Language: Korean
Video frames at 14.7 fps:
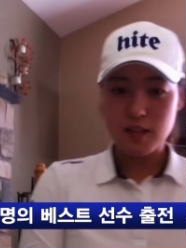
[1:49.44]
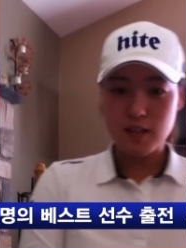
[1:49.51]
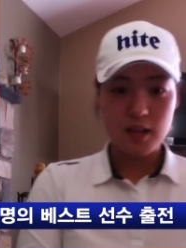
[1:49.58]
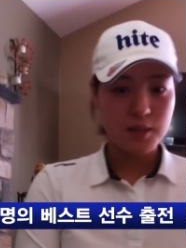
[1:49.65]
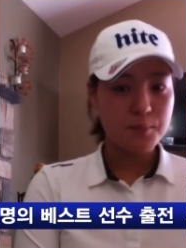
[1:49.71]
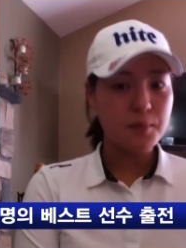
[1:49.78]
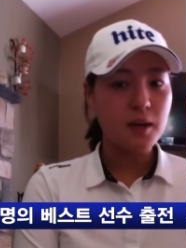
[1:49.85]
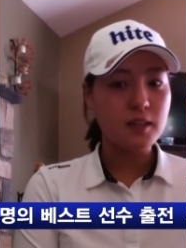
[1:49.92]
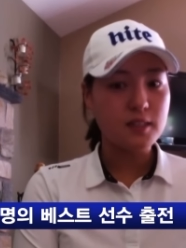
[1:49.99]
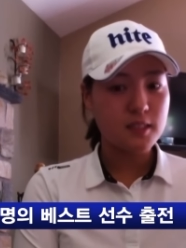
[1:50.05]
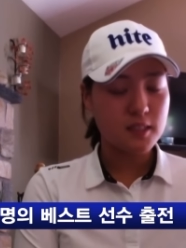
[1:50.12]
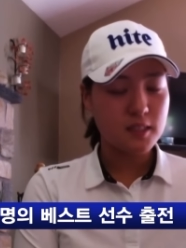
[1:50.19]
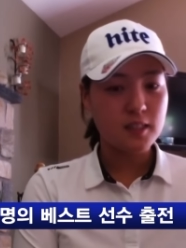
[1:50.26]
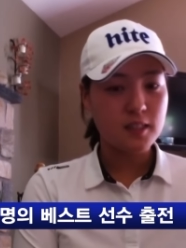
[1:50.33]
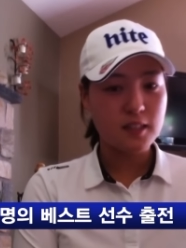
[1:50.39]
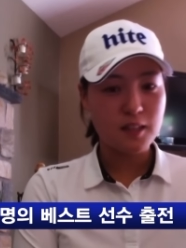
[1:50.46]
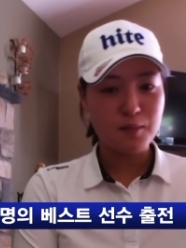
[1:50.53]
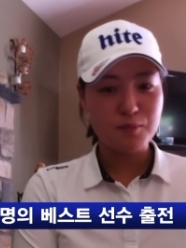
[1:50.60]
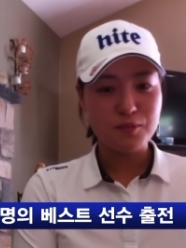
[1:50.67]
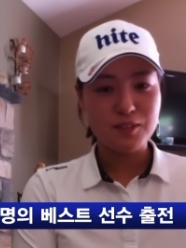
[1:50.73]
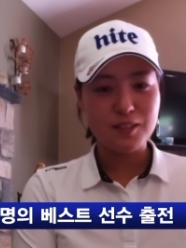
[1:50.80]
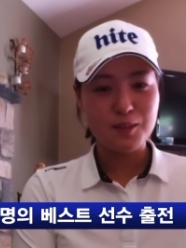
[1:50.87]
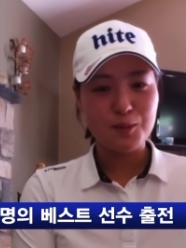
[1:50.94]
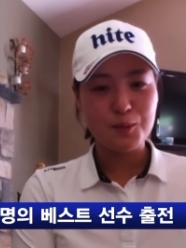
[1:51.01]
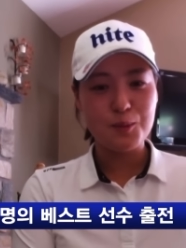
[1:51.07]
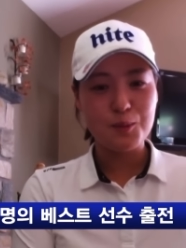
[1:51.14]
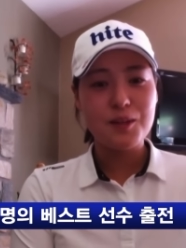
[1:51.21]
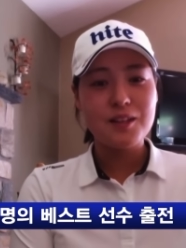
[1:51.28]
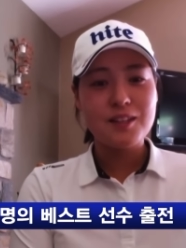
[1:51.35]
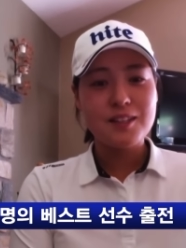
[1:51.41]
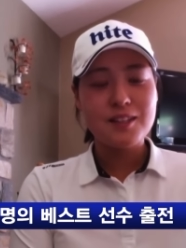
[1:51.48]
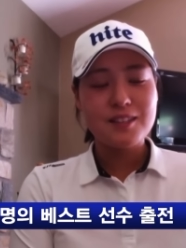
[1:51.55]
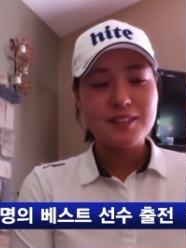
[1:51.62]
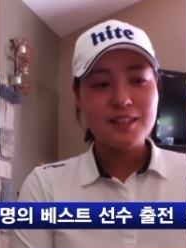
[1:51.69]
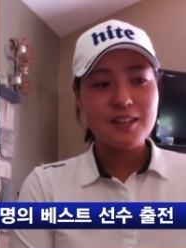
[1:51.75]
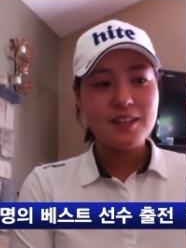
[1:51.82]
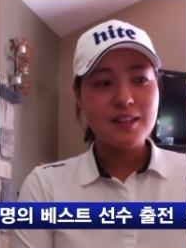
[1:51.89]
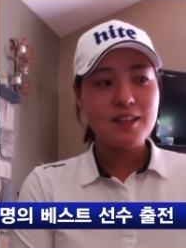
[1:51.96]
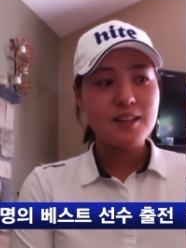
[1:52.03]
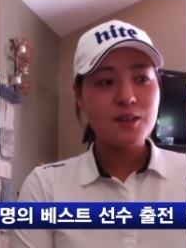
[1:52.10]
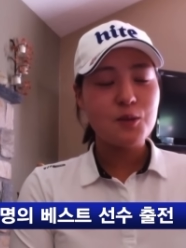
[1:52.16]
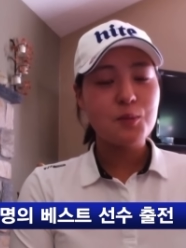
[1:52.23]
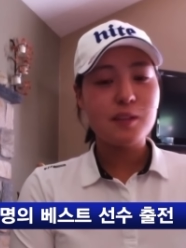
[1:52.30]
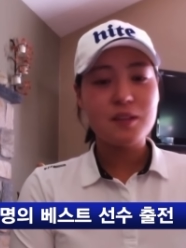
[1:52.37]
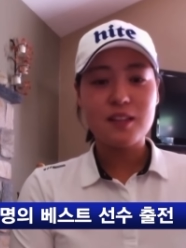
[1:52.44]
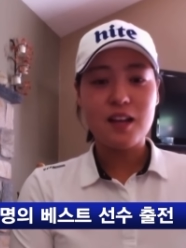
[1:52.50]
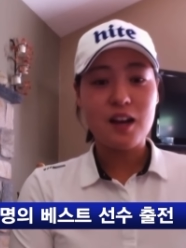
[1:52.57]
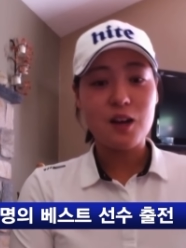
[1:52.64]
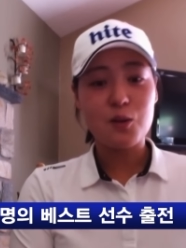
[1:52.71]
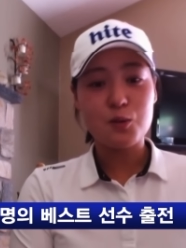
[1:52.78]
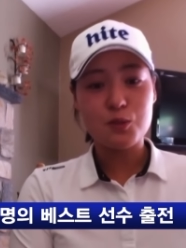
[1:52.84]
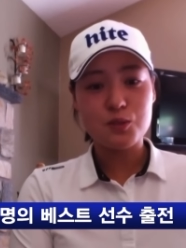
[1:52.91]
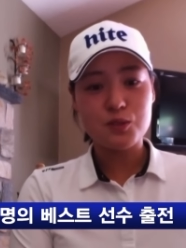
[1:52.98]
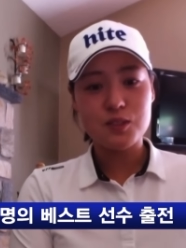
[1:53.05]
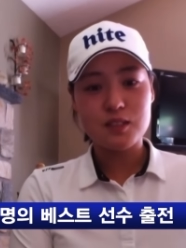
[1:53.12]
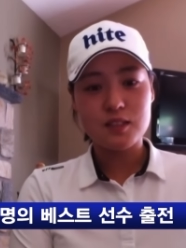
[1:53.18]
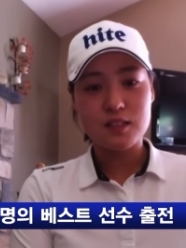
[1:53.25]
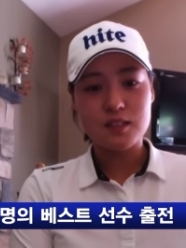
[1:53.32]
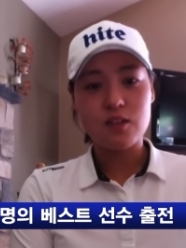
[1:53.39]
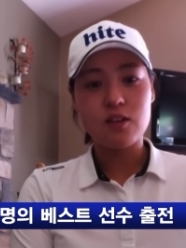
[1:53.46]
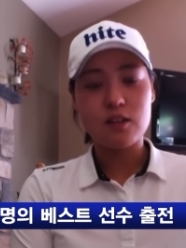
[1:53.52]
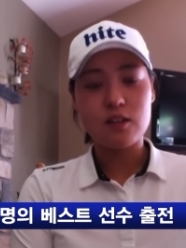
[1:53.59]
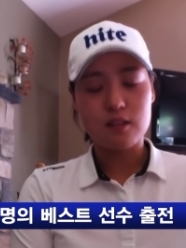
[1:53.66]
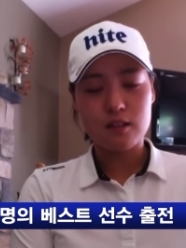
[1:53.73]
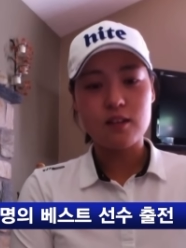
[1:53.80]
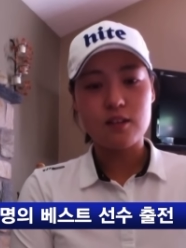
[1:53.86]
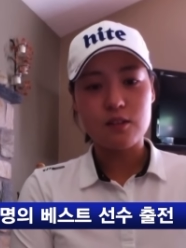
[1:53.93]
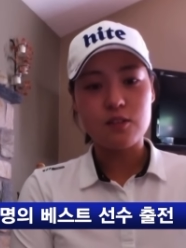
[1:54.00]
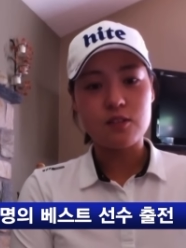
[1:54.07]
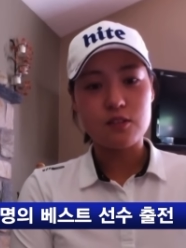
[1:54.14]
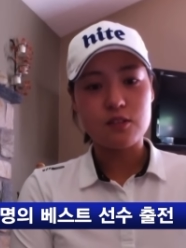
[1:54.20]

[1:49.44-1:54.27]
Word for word: 다른 방식이기 때문에 또 새롭게 다가올 수 있는 것 같아요.